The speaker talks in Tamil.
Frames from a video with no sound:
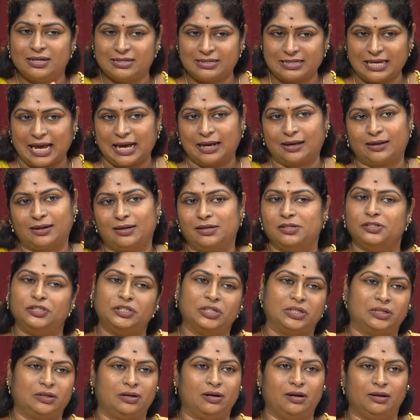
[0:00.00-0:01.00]
சாக்ரல்
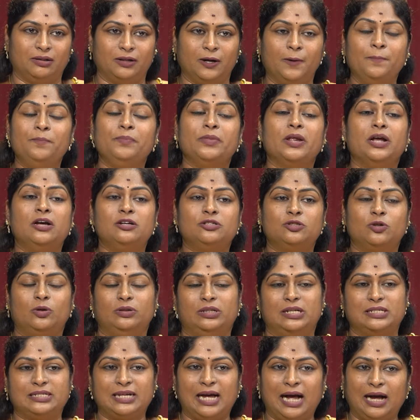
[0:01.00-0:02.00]
சக்ரா தான் ஸோ
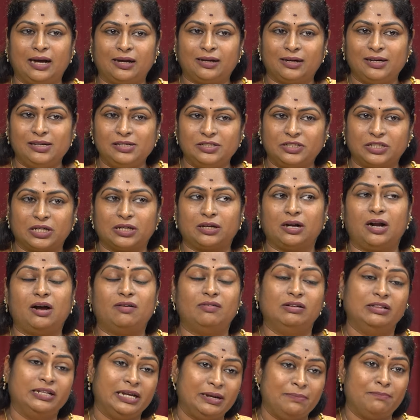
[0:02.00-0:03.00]
இந்த சாக்ரல் சக்ரா
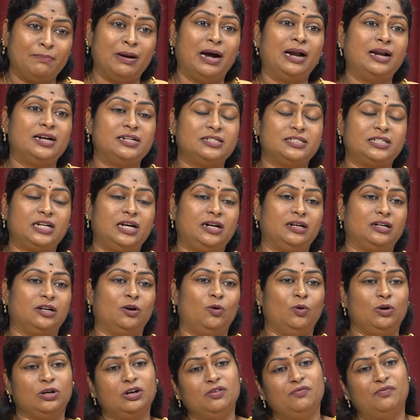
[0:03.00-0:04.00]
வந்து இம்பேலன்ஸாக
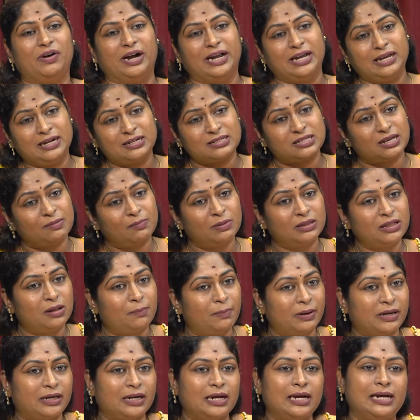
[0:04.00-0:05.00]
இருக்கிறவங்களுக்கு வயிறு
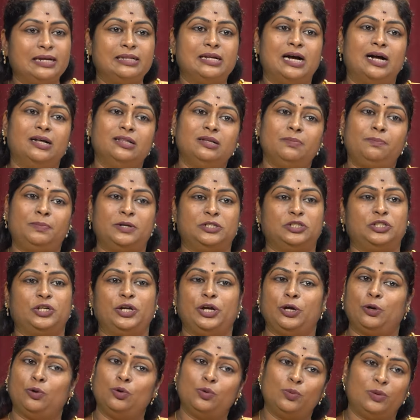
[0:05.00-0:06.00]
சம்மந்தப்பட்ட ஏதாவது
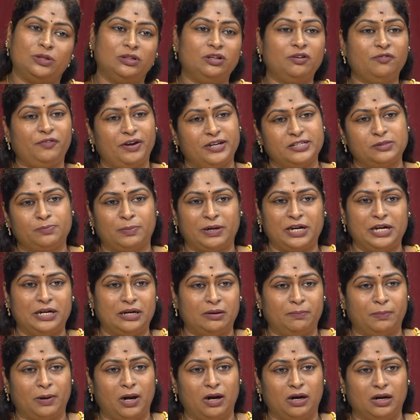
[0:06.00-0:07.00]
பிரச்சனைகளும் வந்து ஃபேஸ் பண்ணிகிட்டு
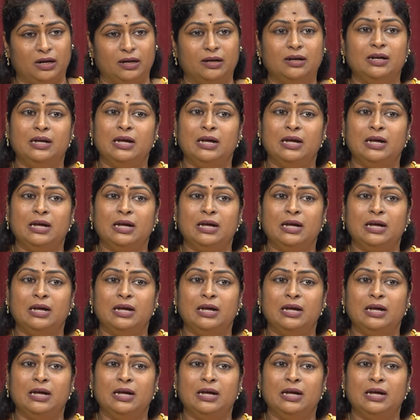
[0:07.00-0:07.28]
இருப்பாங்க